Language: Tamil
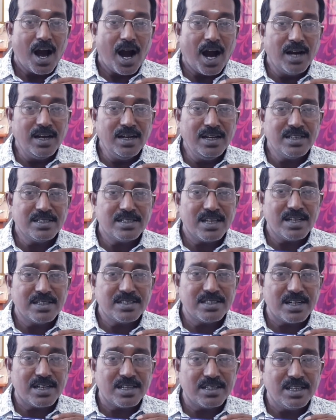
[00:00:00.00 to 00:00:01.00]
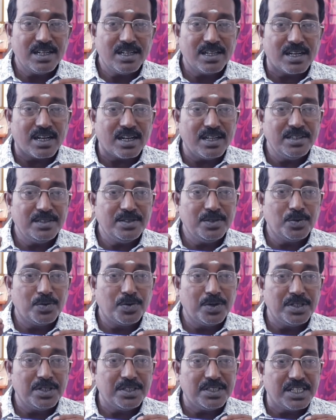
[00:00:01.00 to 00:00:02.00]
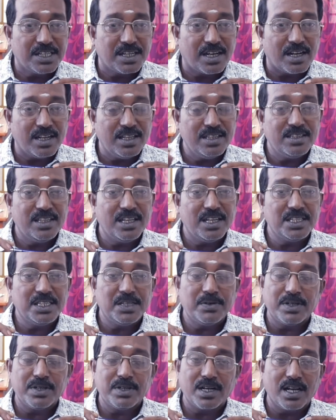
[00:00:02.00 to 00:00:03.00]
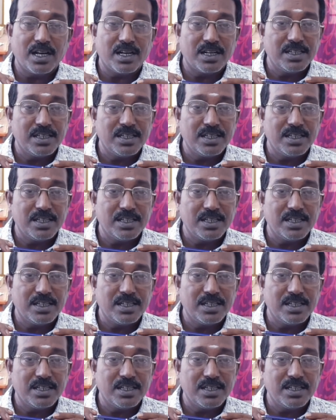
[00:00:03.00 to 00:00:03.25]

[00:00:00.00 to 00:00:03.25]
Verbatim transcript: அங்க சாசனத்தில் கரைத்து குடித்து கரை தேர்ந்தவர்களாக